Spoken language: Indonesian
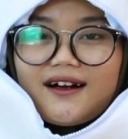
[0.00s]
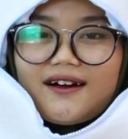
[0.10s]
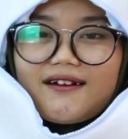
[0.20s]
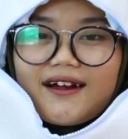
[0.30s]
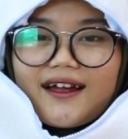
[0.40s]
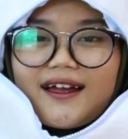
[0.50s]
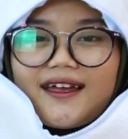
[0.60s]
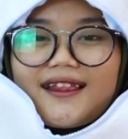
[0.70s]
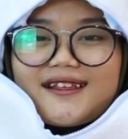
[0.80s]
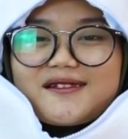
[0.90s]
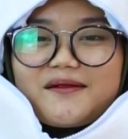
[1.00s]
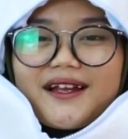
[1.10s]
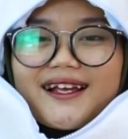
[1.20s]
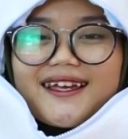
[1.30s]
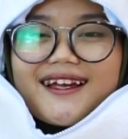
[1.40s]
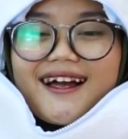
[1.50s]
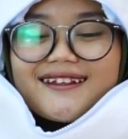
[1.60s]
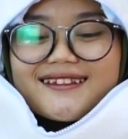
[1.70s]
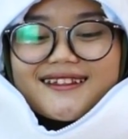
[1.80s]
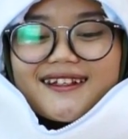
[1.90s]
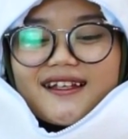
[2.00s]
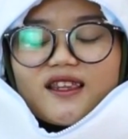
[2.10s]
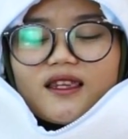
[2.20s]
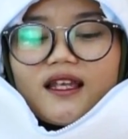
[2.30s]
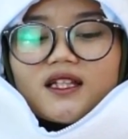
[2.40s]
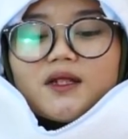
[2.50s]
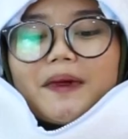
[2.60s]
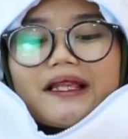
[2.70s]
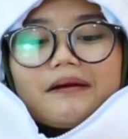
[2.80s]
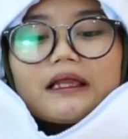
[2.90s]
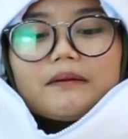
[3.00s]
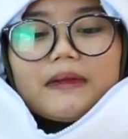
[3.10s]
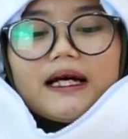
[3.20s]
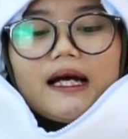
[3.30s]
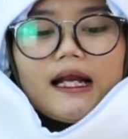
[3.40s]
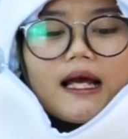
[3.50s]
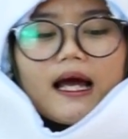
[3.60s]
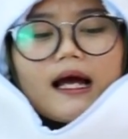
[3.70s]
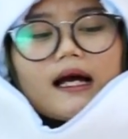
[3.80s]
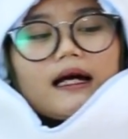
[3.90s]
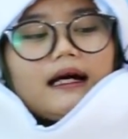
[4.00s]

Oke, kita coba lagi guys. Kita coba teman-teman ke